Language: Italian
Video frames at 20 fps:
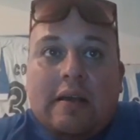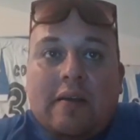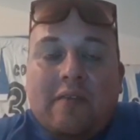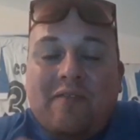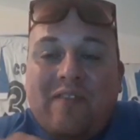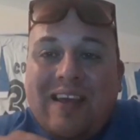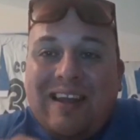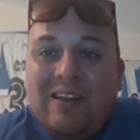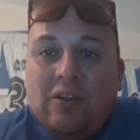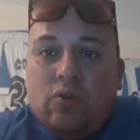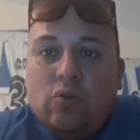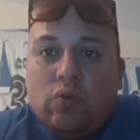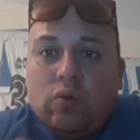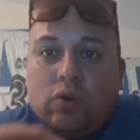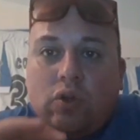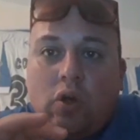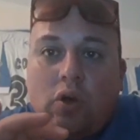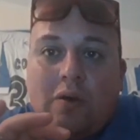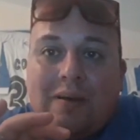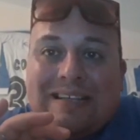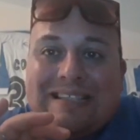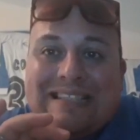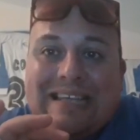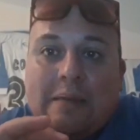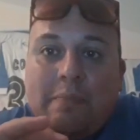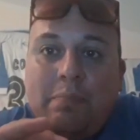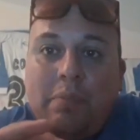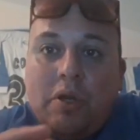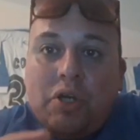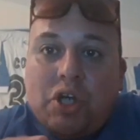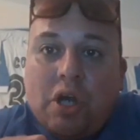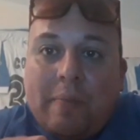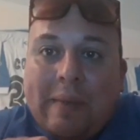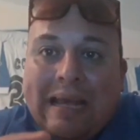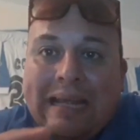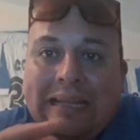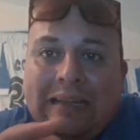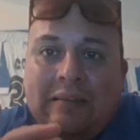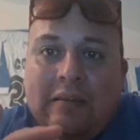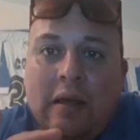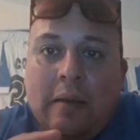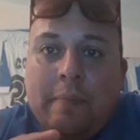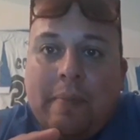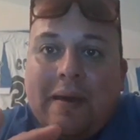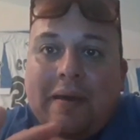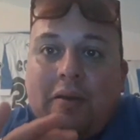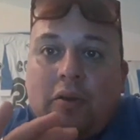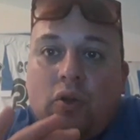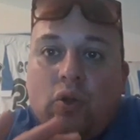venduto semplicemente per